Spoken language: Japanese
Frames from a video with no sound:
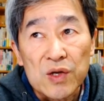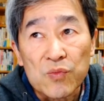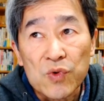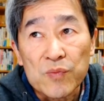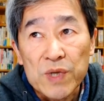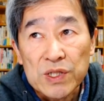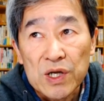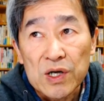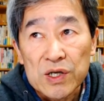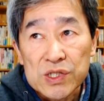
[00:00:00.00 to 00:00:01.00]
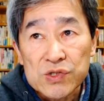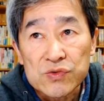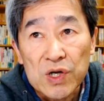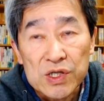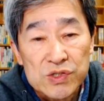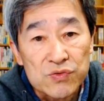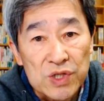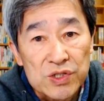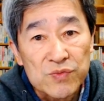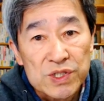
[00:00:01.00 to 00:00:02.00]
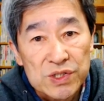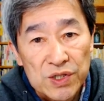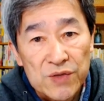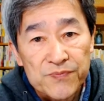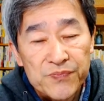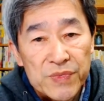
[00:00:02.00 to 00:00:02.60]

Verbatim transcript: えー、もうまた1週間以上経ちましてね